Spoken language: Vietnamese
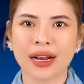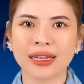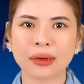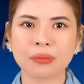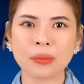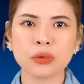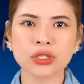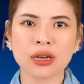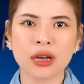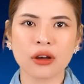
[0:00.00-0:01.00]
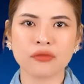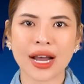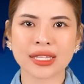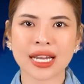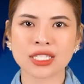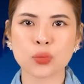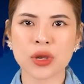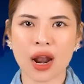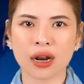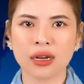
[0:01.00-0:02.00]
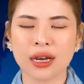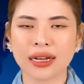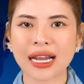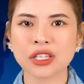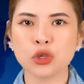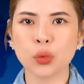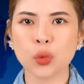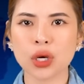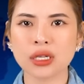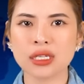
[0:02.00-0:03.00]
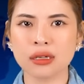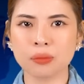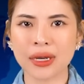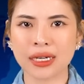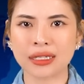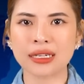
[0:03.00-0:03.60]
gần Bakhmut và chasiv các nhóm quân dự bị